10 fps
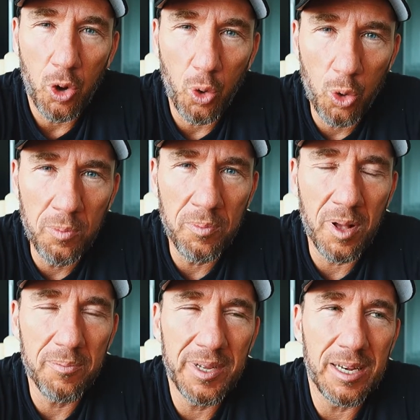um
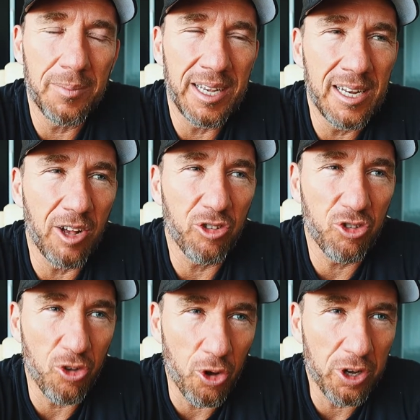mit dem Inner
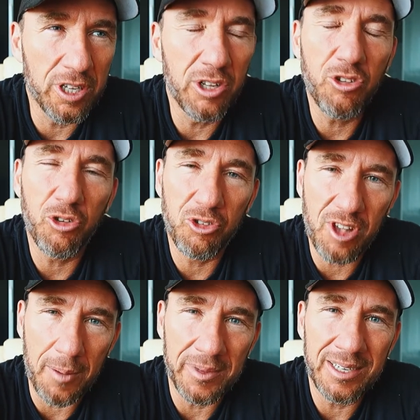Circle
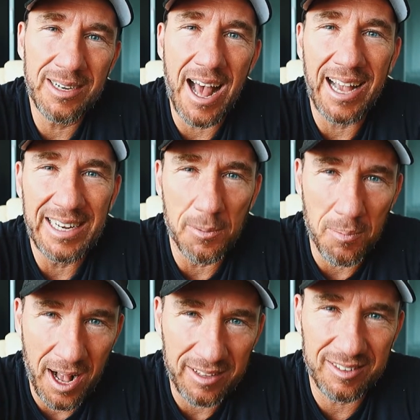zusammen eine
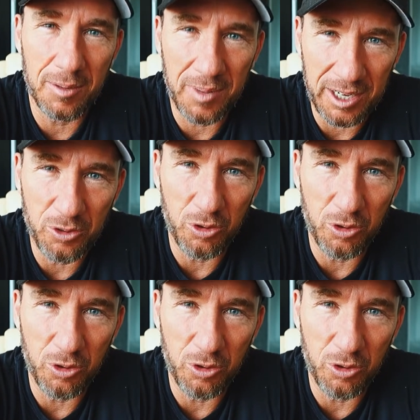Mastermind